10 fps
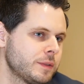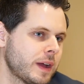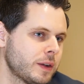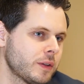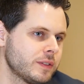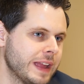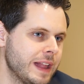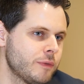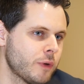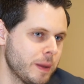
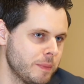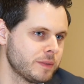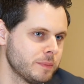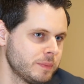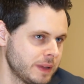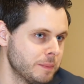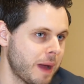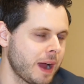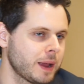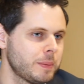2011, wo Amazon den
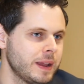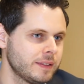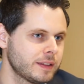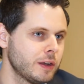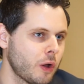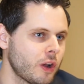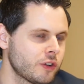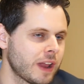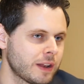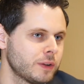Marketplace
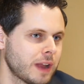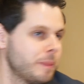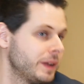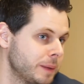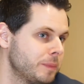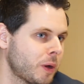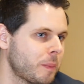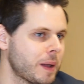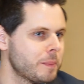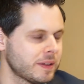gelauncht hat und damit eben
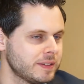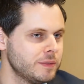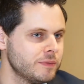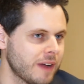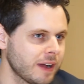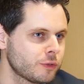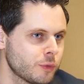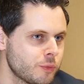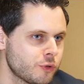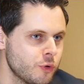nochmal einen massiven
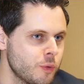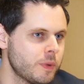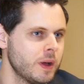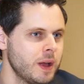Wachstumsschub